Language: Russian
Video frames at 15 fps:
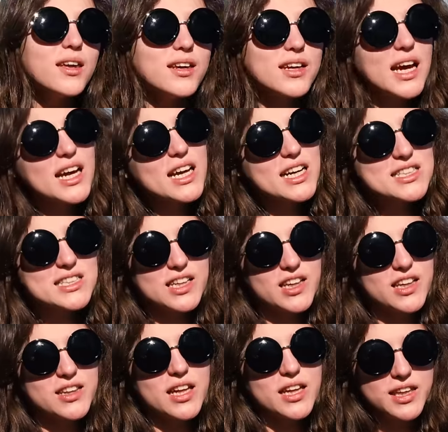И как раз
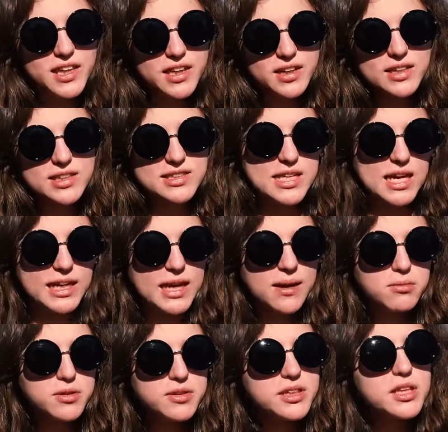таки на них
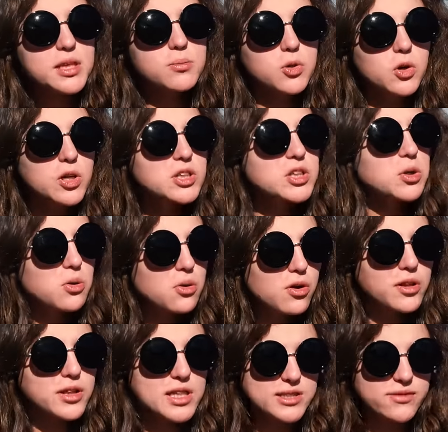заявлено немного
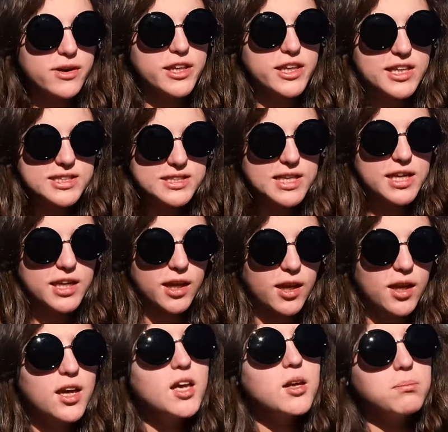другое название серии –
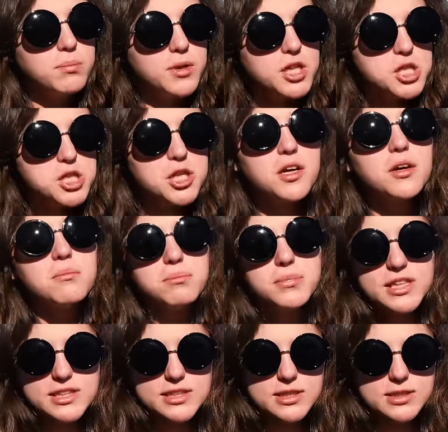Beach
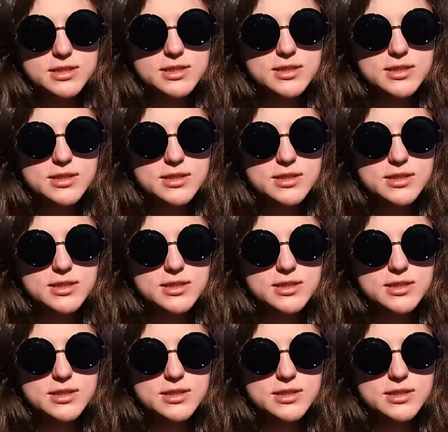Beasties.